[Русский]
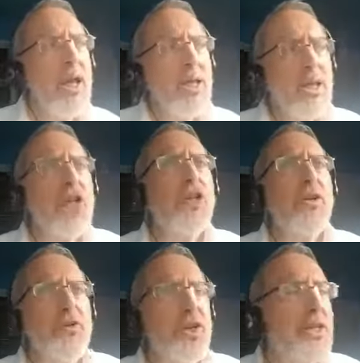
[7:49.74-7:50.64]
Так же и
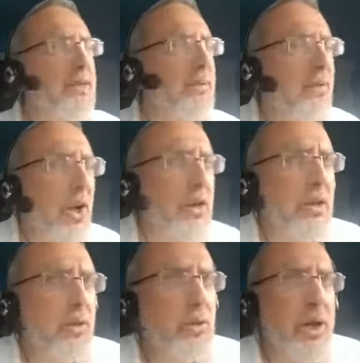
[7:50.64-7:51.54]
в жизни бывают
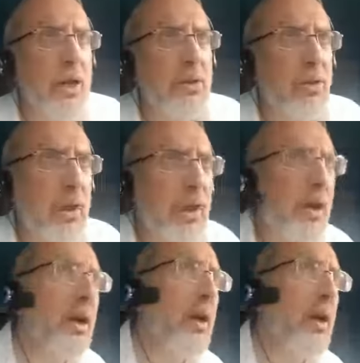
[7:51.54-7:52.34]
люди, которые